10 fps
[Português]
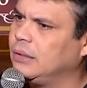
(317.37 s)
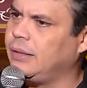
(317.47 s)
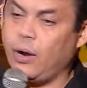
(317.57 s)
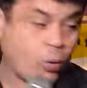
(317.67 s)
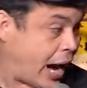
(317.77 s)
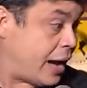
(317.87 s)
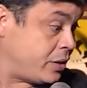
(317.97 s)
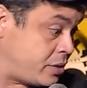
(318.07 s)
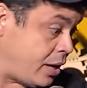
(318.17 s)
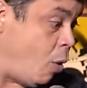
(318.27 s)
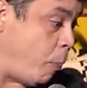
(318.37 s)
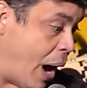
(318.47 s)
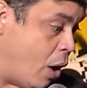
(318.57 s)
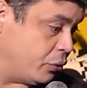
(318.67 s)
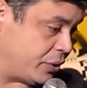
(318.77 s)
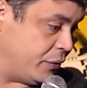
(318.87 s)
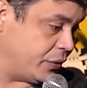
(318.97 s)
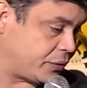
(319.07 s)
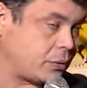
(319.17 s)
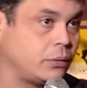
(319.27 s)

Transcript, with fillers: Eu cago em seu pau, se você...